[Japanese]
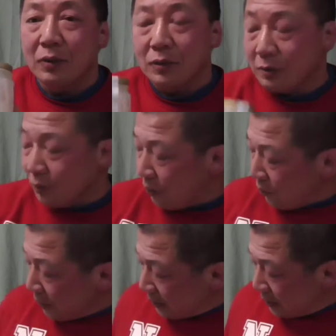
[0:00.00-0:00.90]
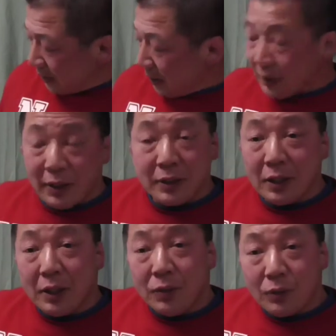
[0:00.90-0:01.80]
こっちも同じ材原
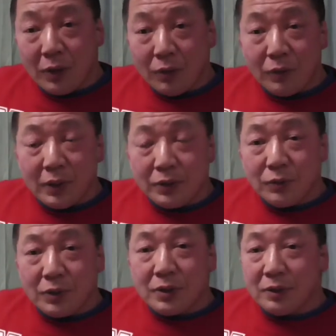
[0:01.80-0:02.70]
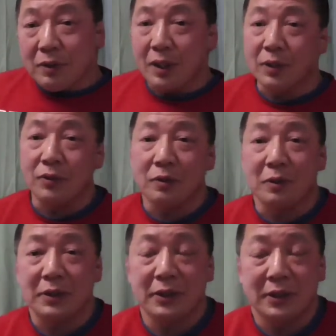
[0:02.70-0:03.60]
材料で同じように作られており
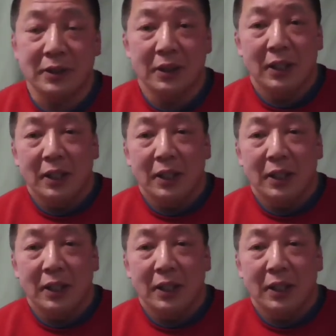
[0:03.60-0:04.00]
ます